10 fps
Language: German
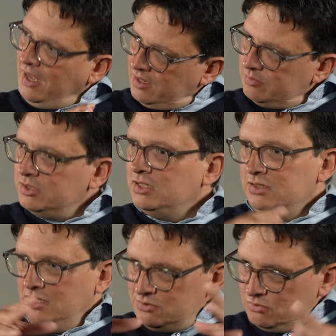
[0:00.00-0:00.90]

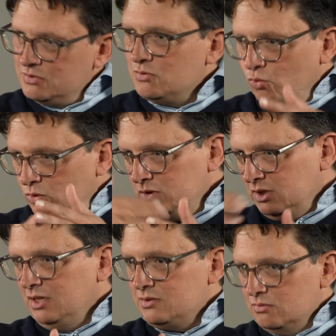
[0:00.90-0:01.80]
Aber die
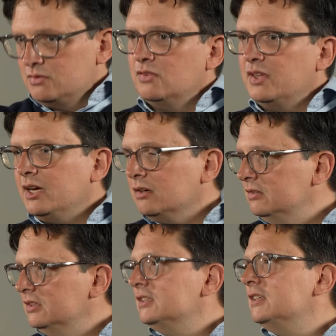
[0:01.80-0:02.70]
Institution kriegt
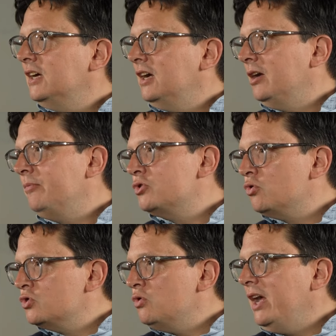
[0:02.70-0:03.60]
sozusagen ähm,
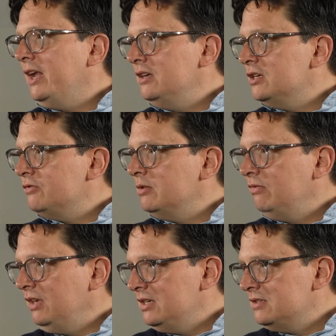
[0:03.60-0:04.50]
strukturell nicht auf
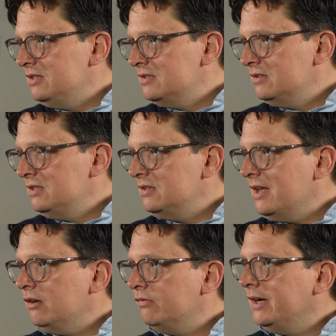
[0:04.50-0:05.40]
dem Weg, diese,
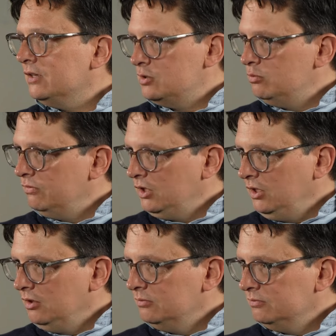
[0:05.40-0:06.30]
diese Nachfrage zu
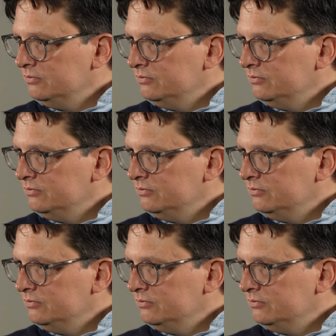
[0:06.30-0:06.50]
befriedigen.